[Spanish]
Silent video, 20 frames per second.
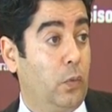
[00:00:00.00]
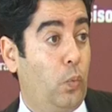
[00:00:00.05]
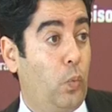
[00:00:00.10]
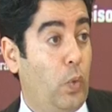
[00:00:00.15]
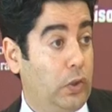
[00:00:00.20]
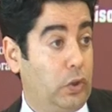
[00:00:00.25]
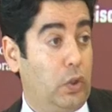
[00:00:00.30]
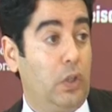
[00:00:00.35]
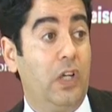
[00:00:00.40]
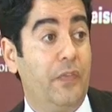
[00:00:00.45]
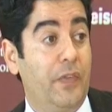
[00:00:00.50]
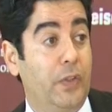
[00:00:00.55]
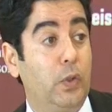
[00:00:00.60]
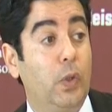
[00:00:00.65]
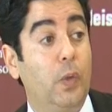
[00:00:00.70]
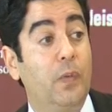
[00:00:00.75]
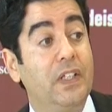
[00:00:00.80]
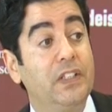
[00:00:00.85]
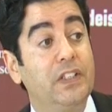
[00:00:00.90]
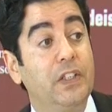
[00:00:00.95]
Cuatro
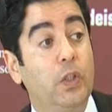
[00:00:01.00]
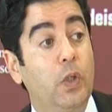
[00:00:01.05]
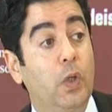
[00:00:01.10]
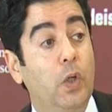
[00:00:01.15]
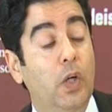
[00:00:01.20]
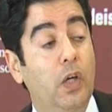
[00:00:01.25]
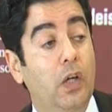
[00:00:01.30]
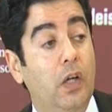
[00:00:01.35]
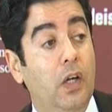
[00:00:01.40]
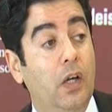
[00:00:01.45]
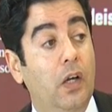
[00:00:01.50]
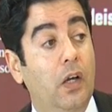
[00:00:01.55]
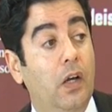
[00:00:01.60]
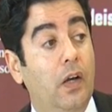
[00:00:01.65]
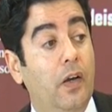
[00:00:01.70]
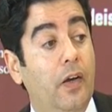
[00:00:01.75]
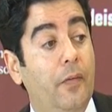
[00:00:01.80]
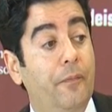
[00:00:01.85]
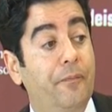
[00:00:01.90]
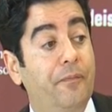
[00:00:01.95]
elementos básicos
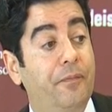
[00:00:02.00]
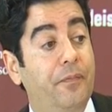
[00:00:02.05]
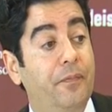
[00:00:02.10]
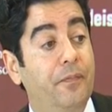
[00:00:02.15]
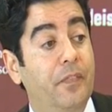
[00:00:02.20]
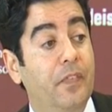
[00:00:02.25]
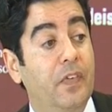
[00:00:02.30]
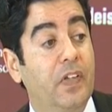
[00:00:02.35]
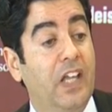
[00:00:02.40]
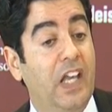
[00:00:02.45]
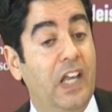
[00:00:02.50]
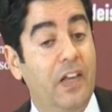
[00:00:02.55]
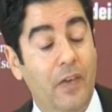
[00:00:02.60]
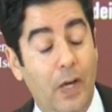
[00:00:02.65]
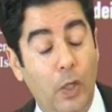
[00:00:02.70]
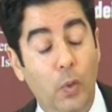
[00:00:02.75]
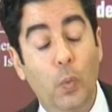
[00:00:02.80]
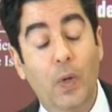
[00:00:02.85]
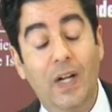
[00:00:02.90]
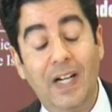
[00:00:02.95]
que
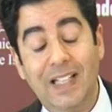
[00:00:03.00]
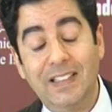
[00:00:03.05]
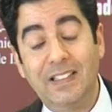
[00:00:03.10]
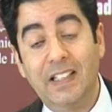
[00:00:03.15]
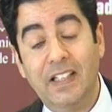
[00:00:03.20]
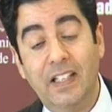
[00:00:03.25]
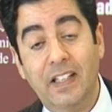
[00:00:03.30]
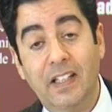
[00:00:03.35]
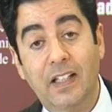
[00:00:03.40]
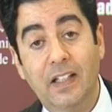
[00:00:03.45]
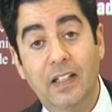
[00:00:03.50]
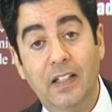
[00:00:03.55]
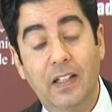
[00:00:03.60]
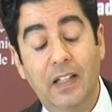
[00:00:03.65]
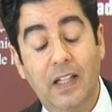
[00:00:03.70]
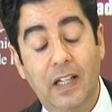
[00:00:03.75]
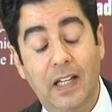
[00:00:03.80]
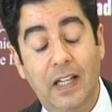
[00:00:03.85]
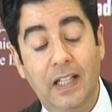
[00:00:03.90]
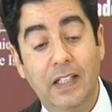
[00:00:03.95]
evalúan la sanidad,
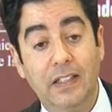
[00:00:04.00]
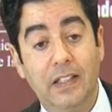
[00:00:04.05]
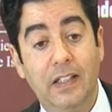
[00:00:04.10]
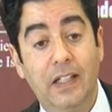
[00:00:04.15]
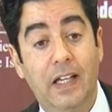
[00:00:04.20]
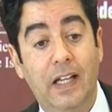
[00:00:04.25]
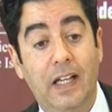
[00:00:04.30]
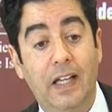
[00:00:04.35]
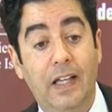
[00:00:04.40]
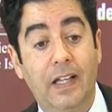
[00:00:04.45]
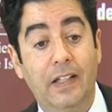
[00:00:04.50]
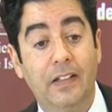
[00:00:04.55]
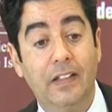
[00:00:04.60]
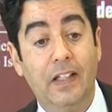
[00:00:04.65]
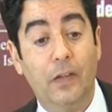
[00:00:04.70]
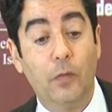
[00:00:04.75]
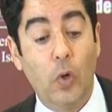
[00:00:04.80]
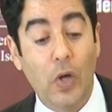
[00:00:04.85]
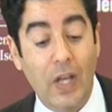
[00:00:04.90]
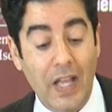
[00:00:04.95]

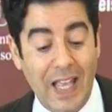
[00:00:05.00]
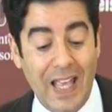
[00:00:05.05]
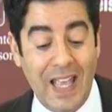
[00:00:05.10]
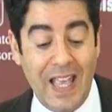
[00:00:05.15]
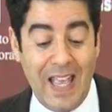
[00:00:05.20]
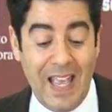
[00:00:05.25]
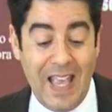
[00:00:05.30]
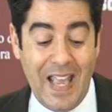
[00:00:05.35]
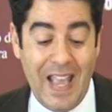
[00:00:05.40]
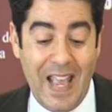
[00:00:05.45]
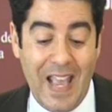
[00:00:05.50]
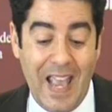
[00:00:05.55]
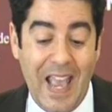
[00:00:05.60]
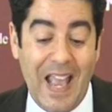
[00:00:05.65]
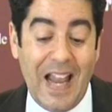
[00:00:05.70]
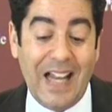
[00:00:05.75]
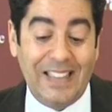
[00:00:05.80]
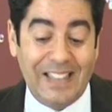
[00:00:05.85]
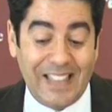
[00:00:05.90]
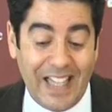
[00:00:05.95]
digamos,
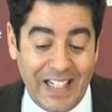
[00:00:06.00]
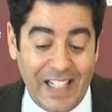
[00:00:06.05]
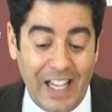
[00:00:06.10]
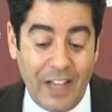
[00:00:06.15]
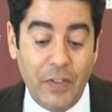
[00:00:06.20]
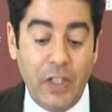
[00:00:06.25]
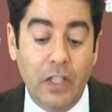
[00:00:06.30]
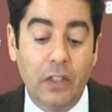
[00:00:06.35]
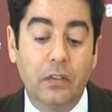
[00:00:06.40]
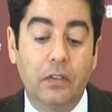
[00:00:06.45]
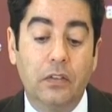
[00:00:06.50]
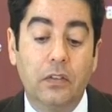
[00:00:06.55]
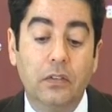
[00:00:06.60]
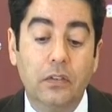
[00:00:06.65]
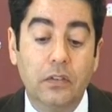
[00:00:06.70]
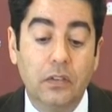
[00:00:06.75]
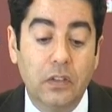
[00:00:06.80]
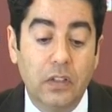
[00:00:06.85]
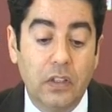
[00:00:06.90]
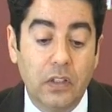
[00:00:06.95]
el saneamiento
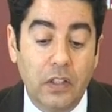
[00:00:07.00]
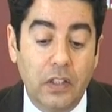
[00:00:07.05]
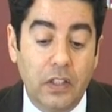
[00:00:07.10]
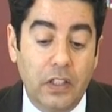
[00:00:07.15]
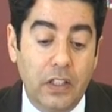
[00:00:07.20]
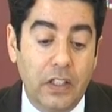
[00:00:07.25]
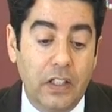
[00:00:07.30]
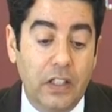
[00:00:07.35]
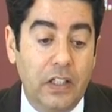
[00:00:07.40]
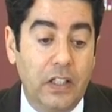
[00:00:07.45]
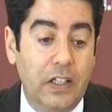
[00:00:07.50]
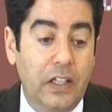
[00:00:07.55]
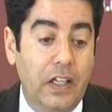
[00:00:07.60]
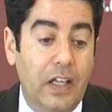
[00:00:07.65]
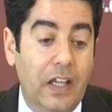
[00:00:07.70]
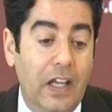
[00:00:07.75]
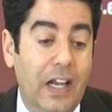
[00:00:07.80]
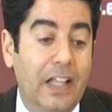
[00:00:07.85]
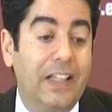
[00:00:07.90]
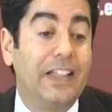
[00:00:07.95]
y
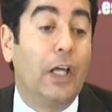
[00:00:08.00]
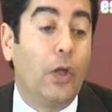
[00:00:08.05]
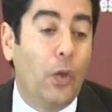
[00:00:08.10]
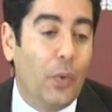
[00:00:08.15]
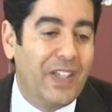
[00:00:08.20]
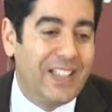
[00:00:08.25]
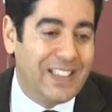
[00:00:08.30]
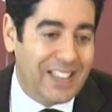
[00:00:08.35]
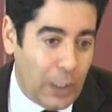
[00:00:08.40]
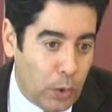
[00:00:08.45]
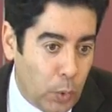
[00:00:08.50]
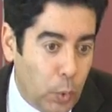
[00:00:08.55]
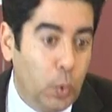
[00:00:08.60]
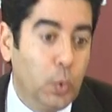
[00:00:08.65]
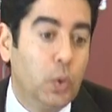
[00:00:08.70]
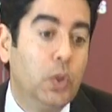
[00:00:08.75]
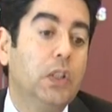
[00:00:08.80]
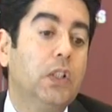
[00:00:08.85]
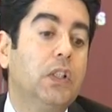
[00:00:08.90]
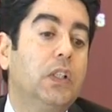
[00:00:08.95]
el estado de salud
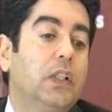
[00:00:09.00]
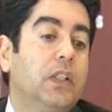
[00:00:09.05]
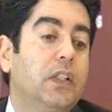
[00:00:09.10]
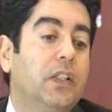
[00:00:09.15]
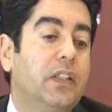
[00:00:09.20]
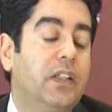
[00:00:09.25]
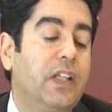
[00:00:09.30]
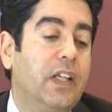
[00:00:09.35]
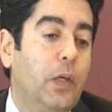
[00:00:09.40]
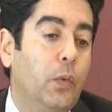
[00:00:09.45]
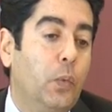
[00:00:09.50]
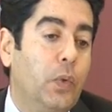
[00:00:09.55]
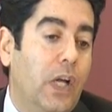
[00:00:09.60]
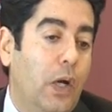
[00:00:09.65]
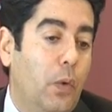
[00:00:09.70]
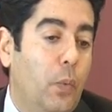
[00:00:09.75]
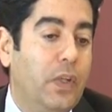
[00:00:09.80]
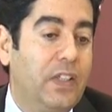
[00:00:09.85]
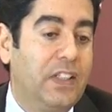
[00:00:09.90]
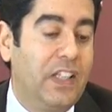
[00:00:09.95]
de
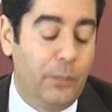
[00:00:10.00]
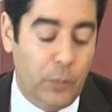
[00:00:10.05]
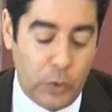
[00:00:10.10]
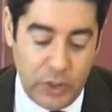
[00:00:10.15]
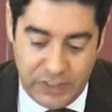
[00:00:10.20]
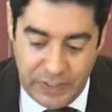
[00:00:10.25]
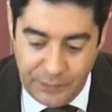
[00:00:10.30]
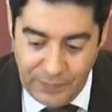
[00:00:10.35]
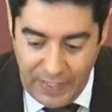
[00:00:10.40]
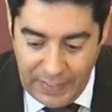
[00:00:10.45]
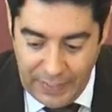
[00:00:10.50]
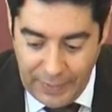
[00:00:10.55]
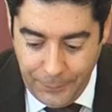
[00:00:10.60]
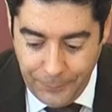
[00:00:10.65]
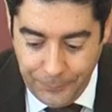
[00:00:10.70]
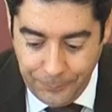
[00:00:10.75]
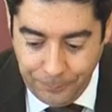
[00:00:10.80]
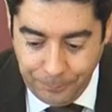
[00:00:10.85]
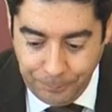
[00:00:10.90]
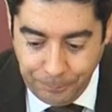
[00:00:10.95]
unas cuentas municipales.
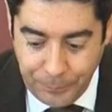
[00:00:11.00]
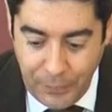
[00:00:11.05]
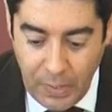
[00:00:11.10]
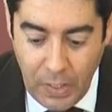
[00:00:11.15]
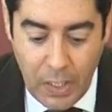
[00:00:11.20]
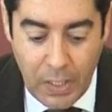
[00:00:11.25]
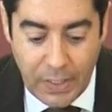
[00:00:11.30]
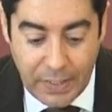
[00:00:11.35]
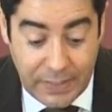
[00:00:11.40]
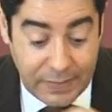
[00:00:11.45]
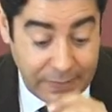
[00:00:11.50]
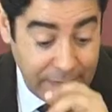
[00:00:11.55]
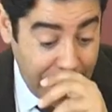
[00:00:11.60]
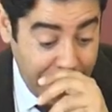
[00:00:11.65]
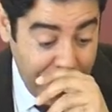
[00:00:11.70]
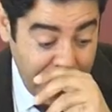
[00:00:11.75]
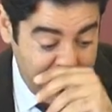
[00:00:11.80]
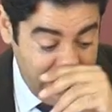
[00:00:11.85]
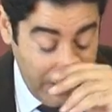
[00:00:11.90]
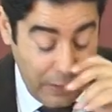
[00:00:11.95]
Quisiera
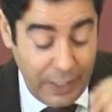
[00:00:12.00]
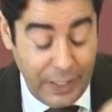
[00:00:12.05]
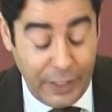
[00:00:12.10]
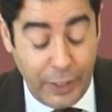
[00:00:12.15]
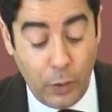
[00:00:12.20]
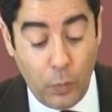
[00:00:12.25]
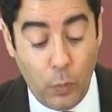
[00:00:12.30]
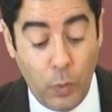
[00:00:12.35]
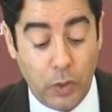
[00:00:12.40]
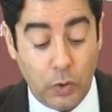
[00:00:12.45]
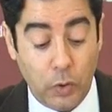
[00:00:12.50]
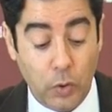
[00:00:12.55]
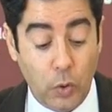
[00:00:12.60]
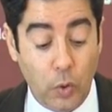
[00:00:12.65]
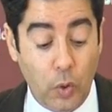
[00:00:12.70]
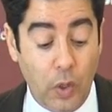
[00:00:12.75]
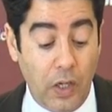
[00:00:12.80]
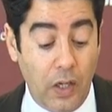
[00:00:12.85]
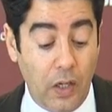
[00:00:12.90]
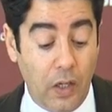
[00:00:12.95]
decirles que
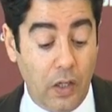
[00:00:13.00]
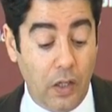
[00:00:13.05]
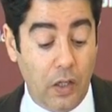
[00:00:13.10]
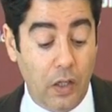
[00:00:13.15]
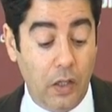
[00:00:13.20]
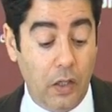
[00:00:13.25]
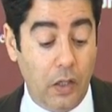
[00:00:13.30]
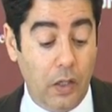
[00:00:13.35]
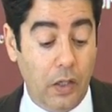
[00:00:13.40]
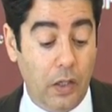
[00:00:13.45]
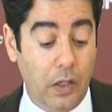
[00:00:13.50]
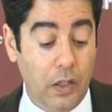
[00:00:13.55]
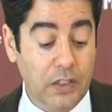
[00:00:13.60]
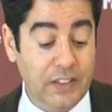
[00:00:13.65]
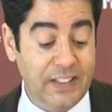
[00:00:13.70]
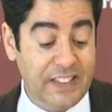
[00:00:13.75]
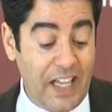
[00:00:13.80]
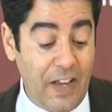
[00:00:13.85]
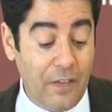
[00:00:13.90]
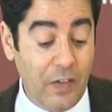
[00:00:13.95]
cuando eh,
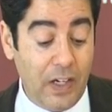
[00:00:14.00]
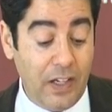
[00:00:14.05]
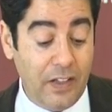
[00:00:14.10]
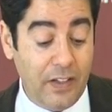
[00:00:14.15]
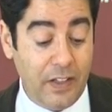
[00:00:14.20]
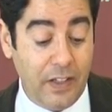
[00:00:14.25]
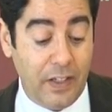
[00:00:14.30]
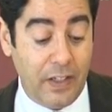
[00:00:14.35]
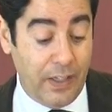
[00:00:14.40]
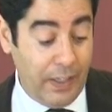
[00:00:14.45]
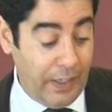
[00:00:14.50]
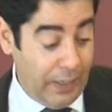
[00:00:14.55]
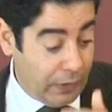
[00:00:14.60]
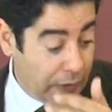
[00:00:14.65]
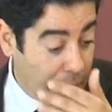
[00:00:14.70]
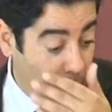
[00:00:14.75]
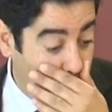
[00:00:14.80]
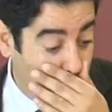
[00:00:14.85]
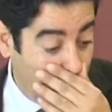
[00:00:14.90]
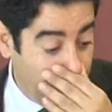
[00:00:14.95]
se habla de
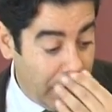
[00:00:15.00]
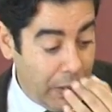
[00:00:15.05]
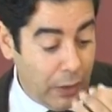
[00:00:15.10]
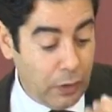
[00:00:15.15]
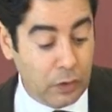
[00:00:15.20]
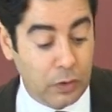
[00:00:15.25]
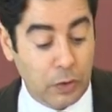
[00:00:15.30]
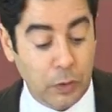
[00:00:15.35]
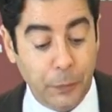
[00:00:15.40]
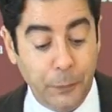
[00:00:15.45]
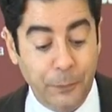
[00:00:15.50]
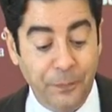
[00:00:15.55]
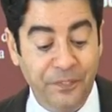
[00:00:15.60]
endeudamiento,